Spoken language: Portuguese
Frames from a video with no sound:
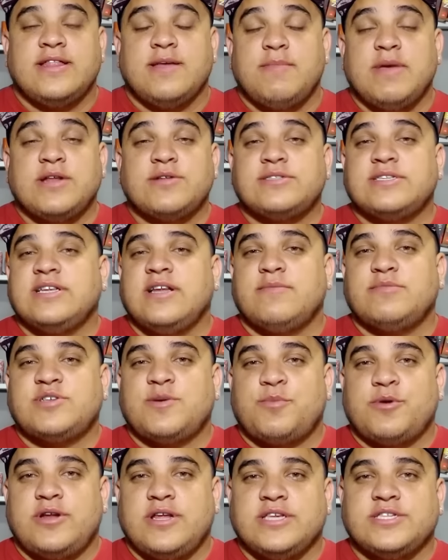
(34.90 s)
Também no cinema
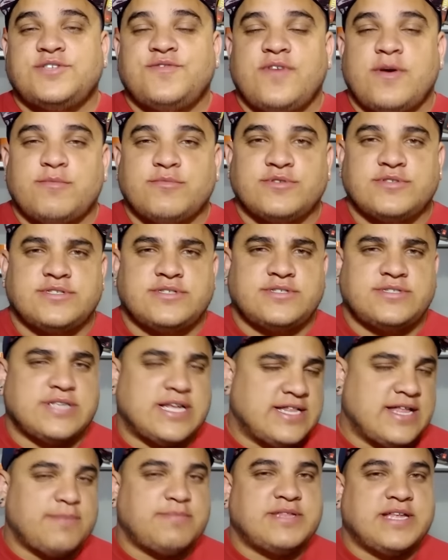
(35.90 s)
japonês tivemos
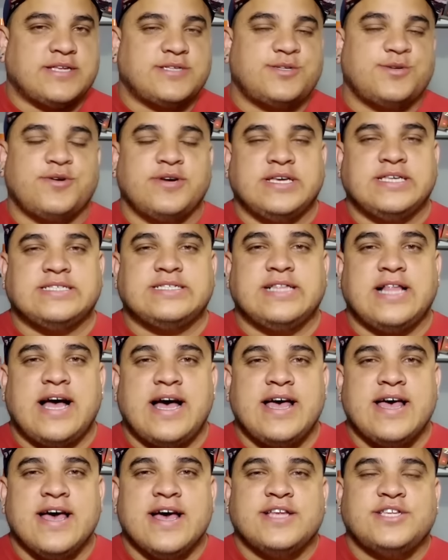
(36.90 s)
adaptações
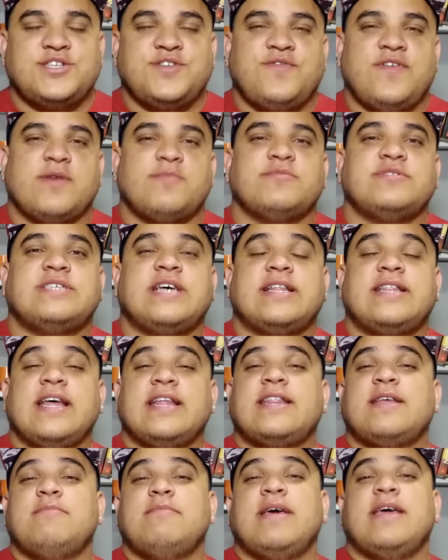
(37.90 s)
lá. Tivemos
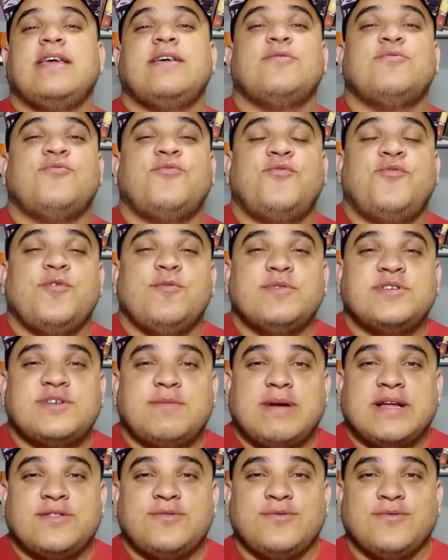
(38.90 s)
até também um filme
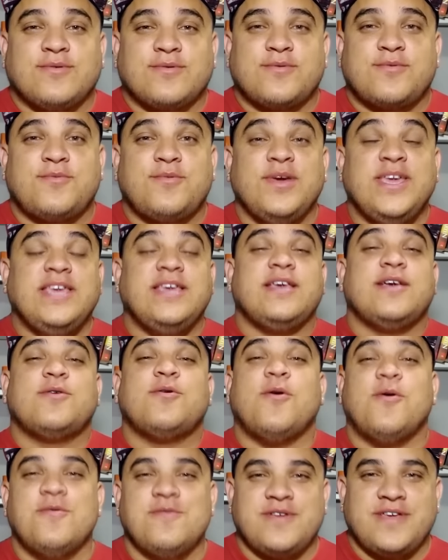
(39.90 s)
chamado Queen
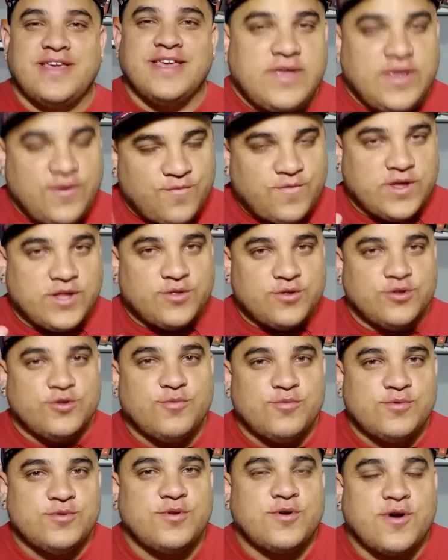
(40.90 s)
Kong. Enfim,
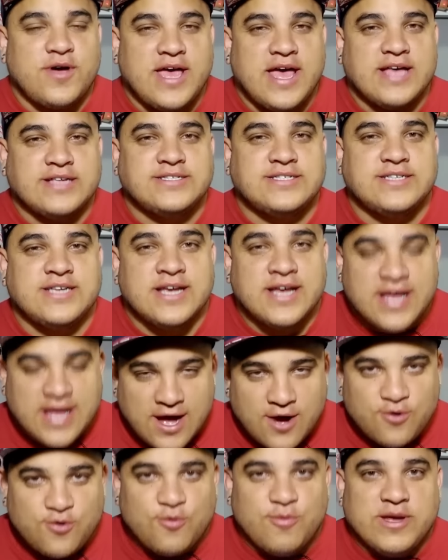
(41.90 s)
todo mundo conhece
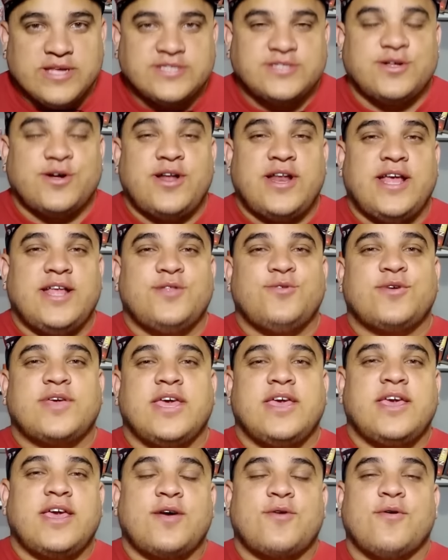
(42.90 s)
alguma história aí do
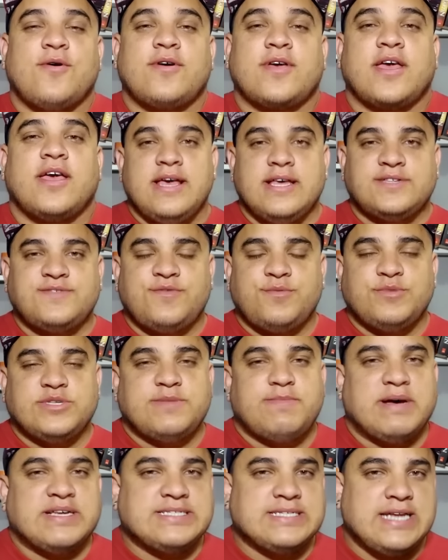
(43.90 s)
King Kong. Esse filme
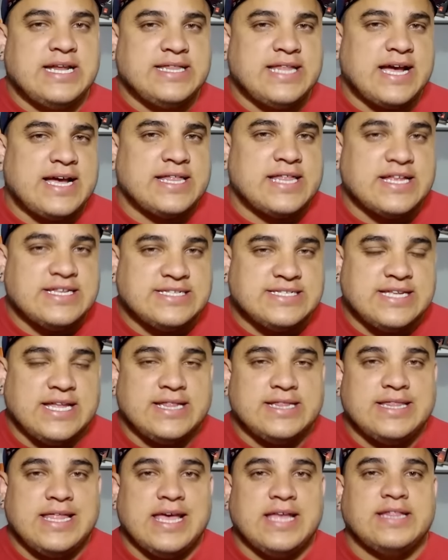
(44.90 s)
se passa na década de
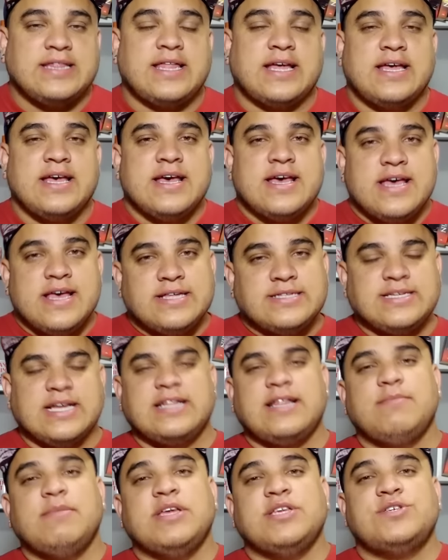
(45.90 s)
70,
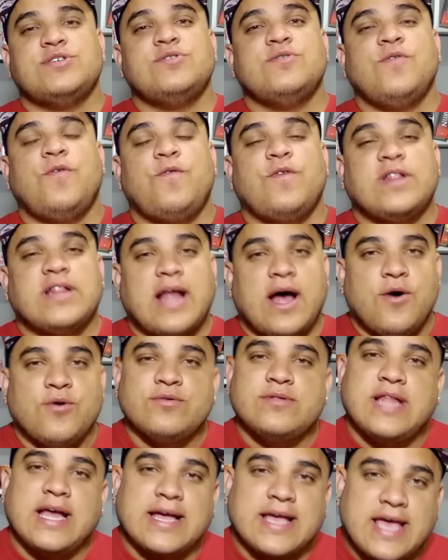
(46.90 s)
exatamente no
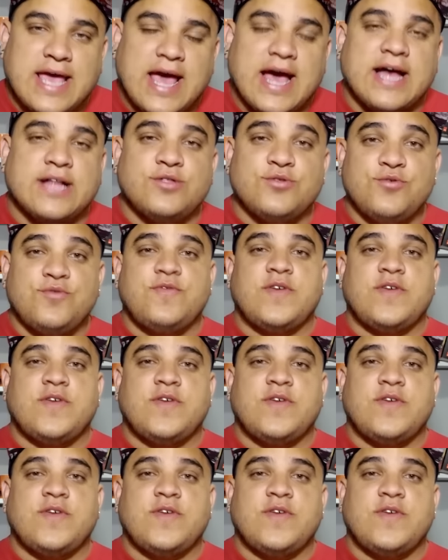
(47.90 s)
final da Guerra do